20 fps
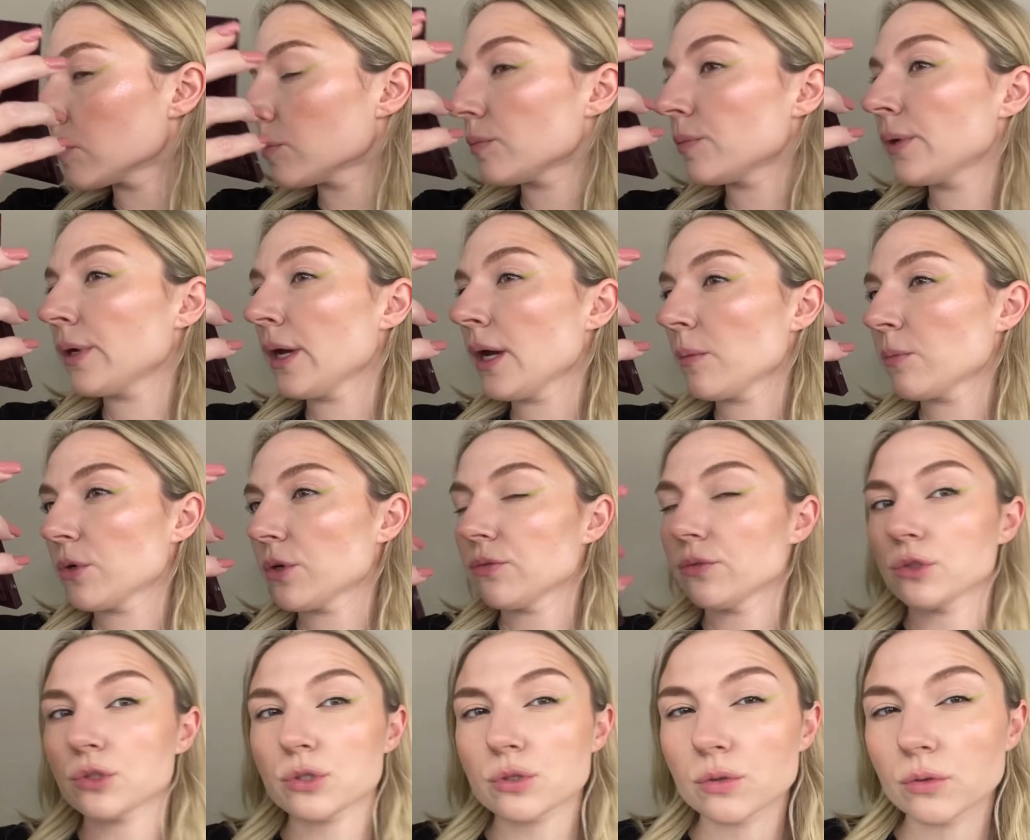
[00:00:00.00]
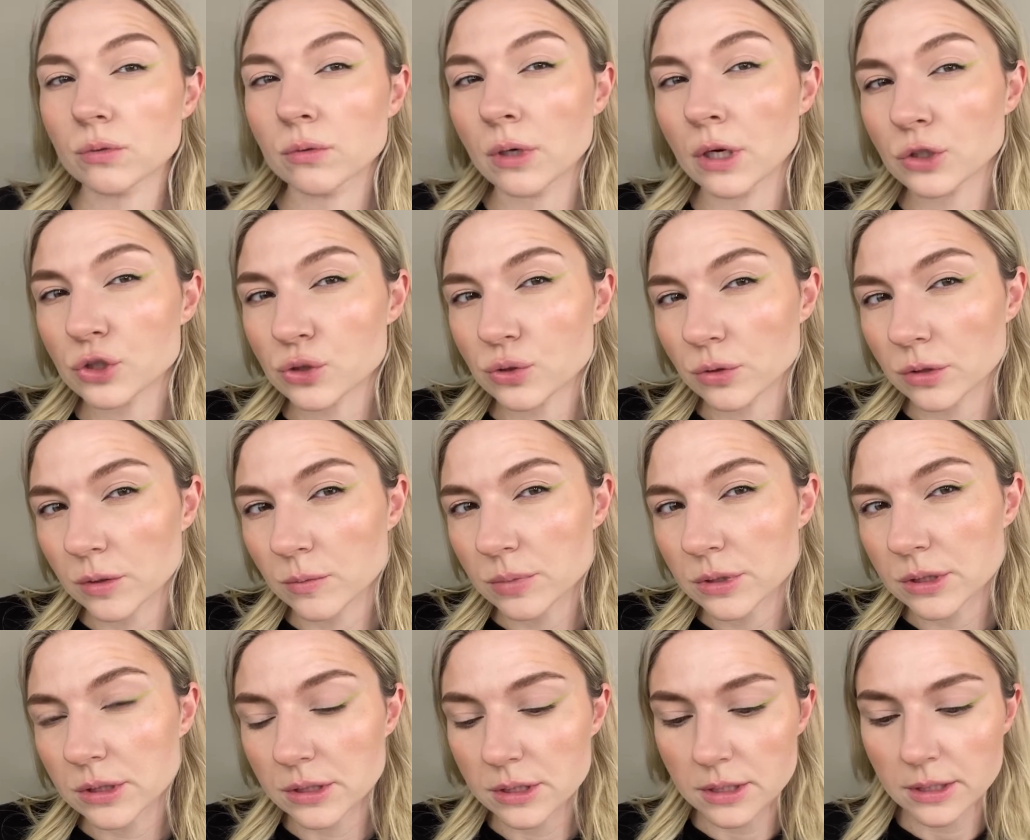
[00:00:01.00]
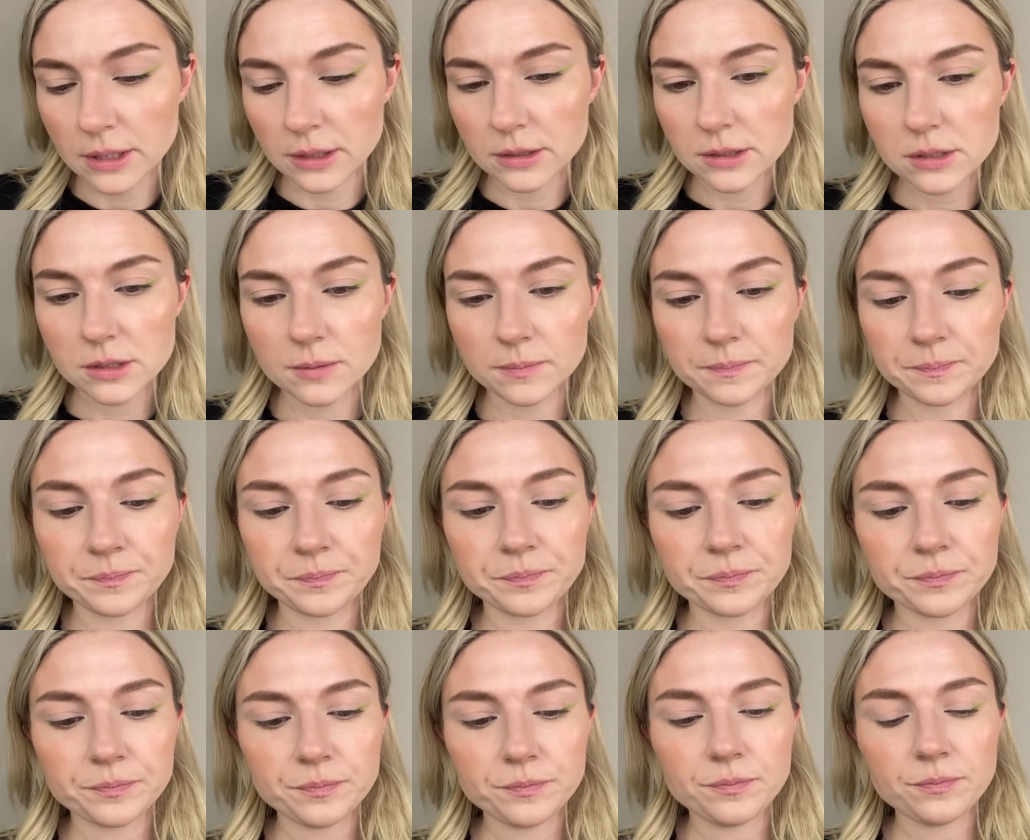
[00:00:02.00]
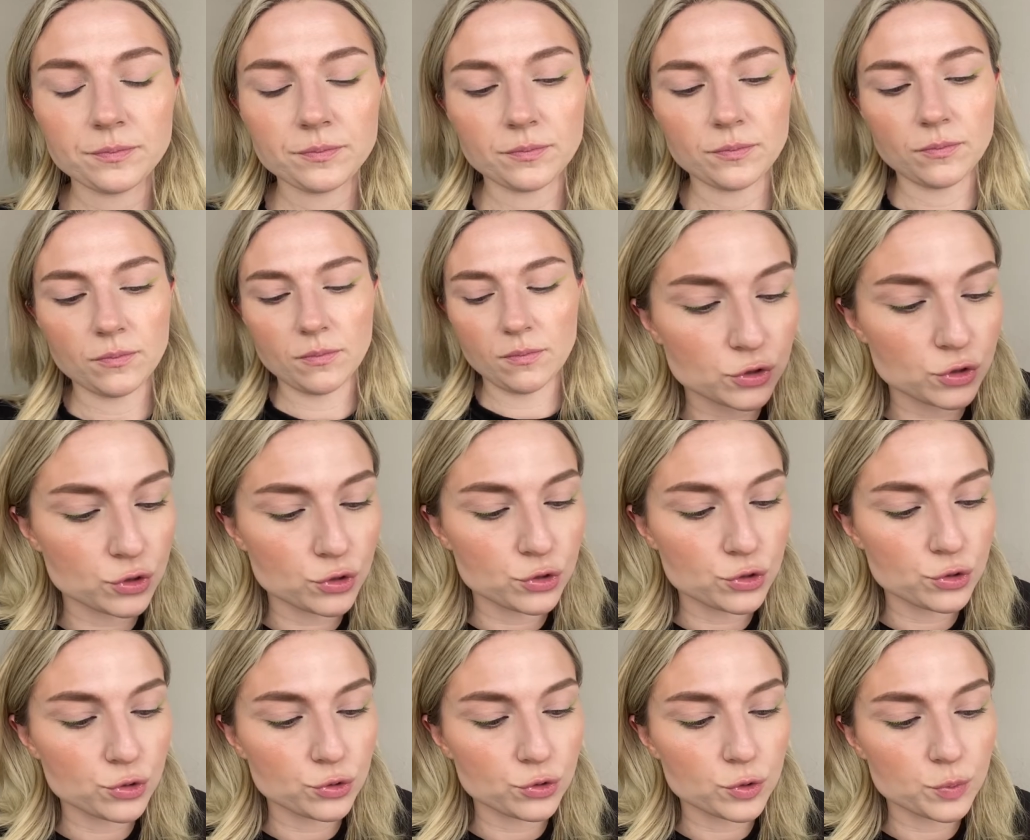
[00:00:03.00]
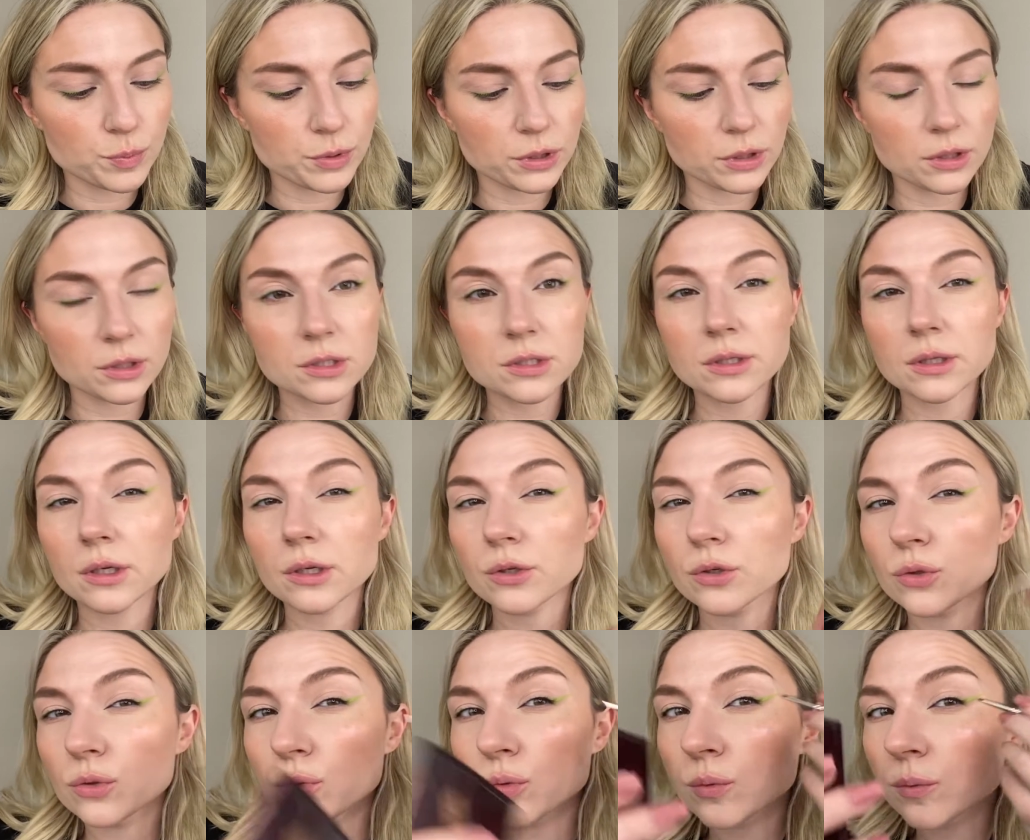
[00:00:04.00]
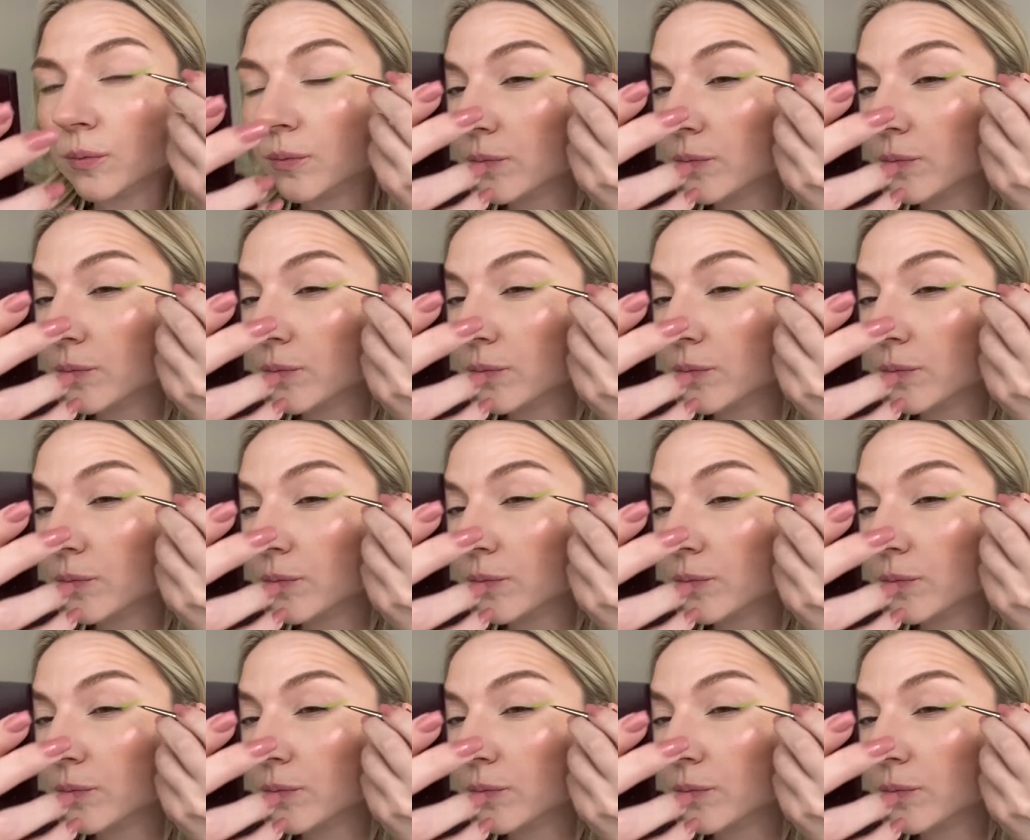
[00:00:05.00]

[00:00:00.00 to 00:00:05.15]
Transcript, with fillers: прям к виску, а что нам стесняться? Чуть-чуть поднаслою.